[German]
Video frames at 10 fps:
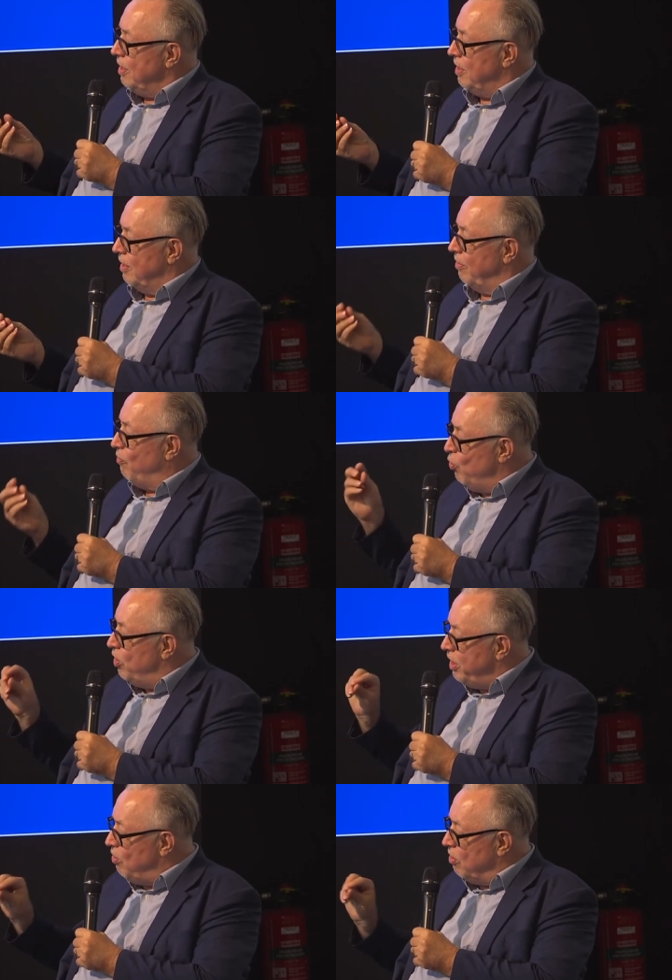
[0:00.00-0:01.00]
äh,
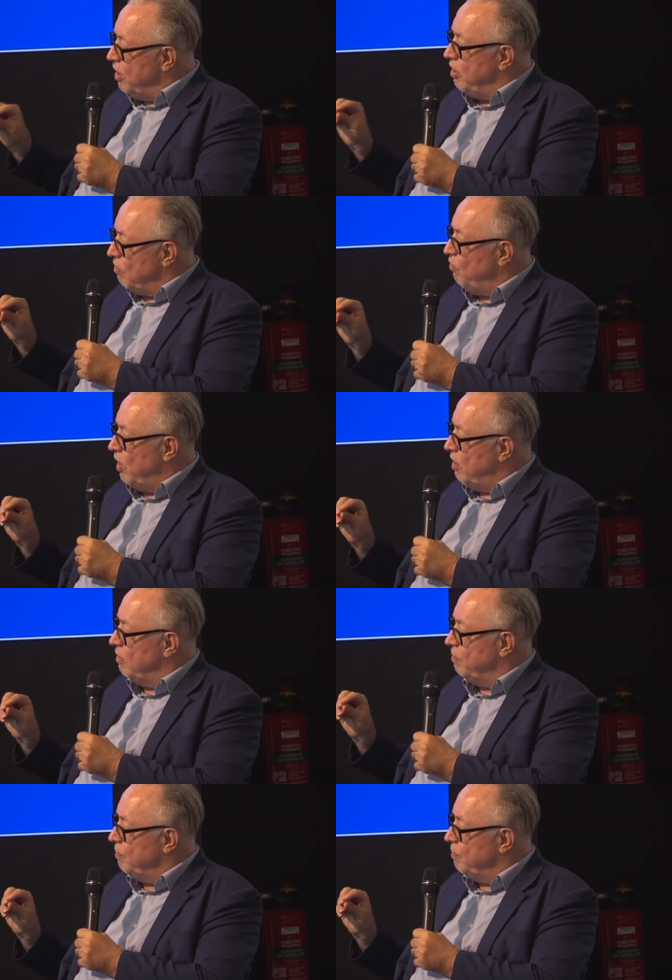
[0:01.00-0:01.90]
für den konkreten Fall?